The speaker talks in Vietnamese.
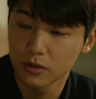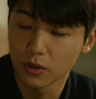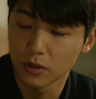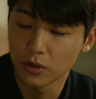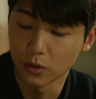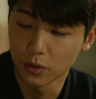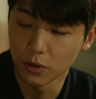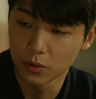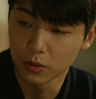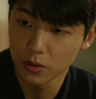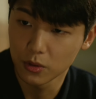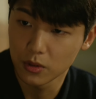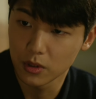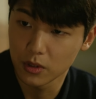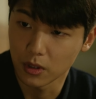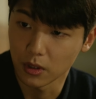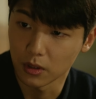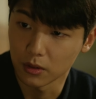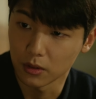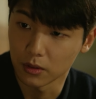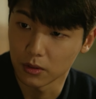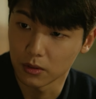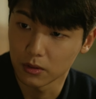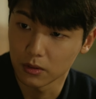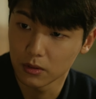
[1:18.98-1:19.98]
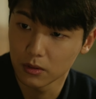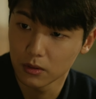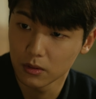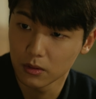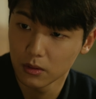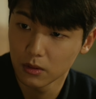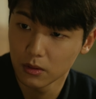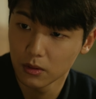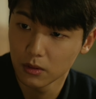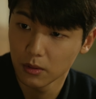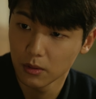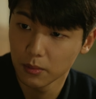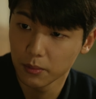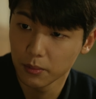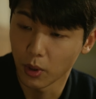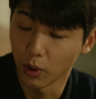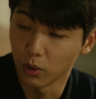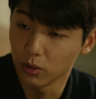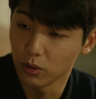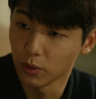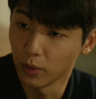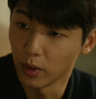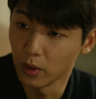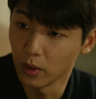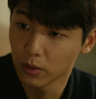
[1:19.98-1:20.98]
Chuyển viện sao?
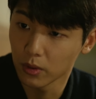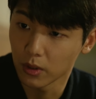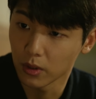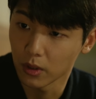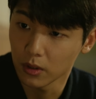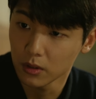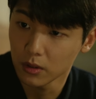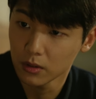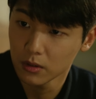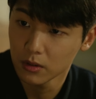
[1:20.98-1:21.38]
Tại sao lại phải